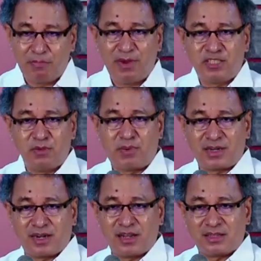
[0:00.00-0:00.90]
எப்பேசு
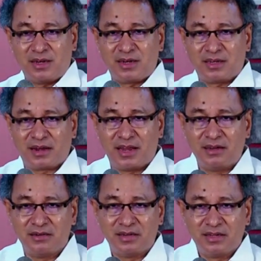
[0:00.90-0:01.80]
பட்டணத்தில் இருக்கிறேன்
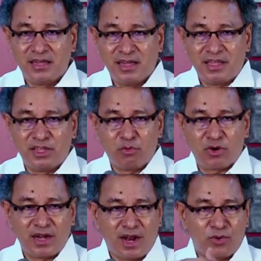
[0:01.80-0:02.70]
இந்த
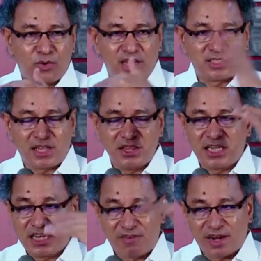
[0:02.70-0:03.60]
முறை நான் உங்களை
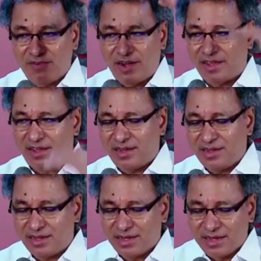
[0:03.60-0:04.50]
சந்திக்க வரவில்லை
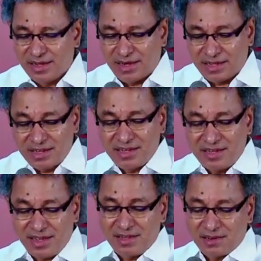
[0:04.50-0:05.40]
நான்
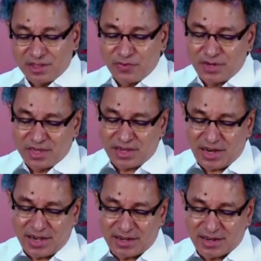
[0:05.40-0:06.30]
இங்கேயே இருந்து
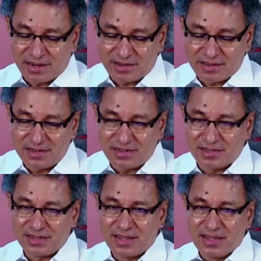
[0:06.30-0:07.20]
விடுகிறேன் என்று
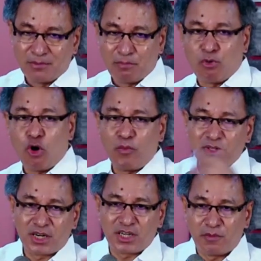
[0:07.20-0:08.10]

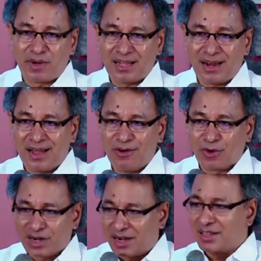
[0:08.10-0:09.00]
போவதற்கு பதிலாக
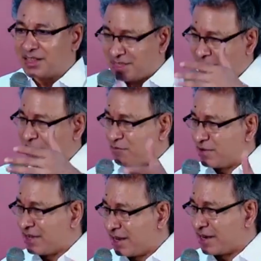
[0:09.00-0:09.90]
ஒரு கடிதத்தை
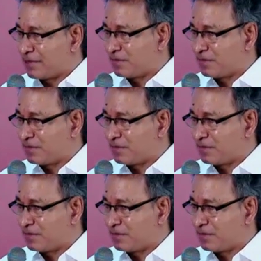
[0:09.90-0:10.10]
அனுப்புகிறார்